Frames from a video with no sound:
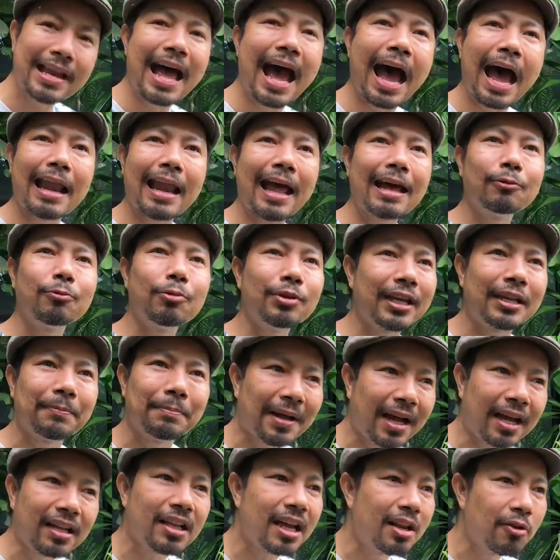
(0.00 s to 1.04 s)
มีหลานแล้วธุรกิจ
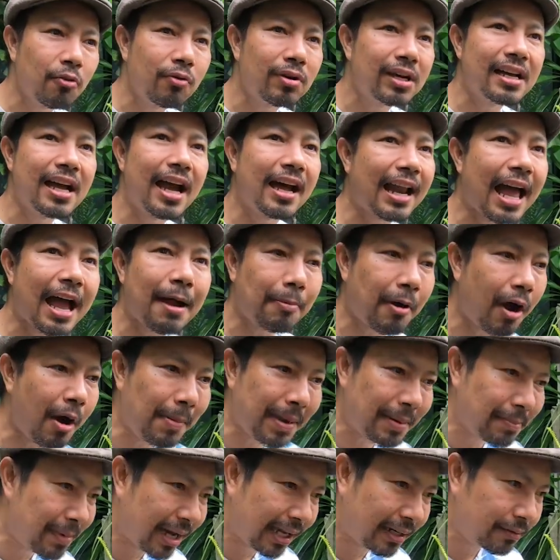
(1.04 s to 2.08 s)
มันก็จะรุ่งเรืองแล้ว เพราะ
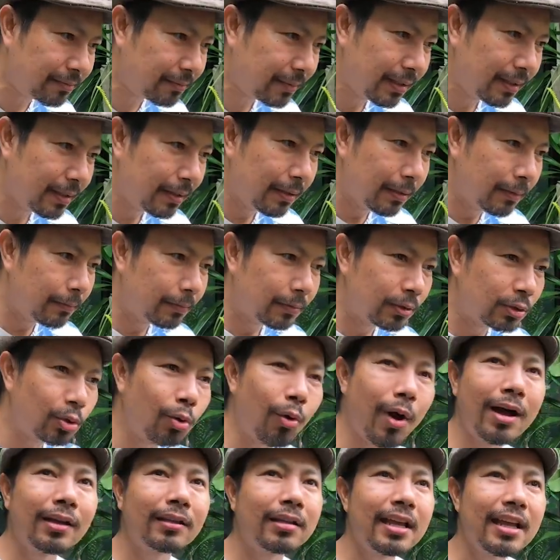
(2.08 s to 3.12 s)
มันเหมือน
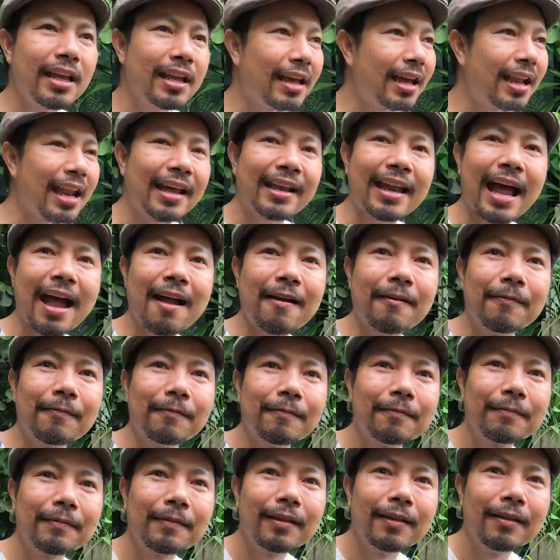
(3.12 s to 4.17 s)
ช่วงที่อะไรนะ
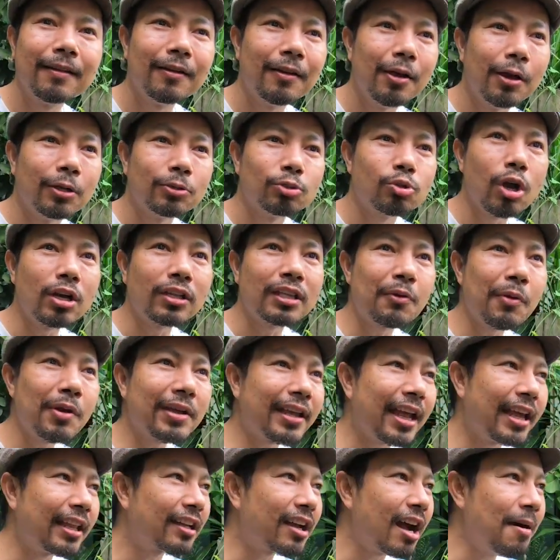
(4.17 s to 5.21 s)
วิกฤตช่วงที่วิ
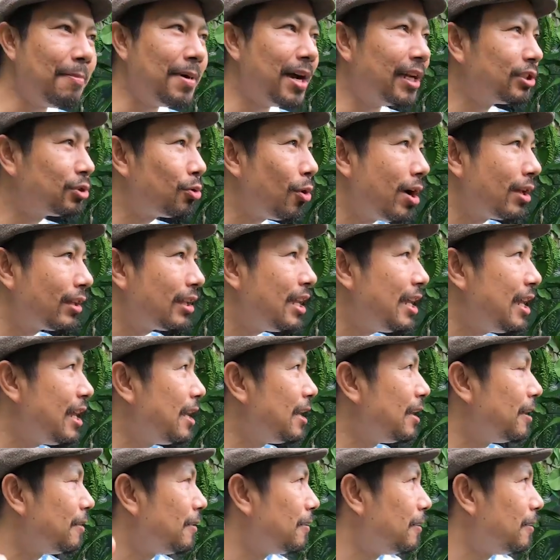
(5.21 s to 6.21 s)
กฤตก็เหมือนช่วงที่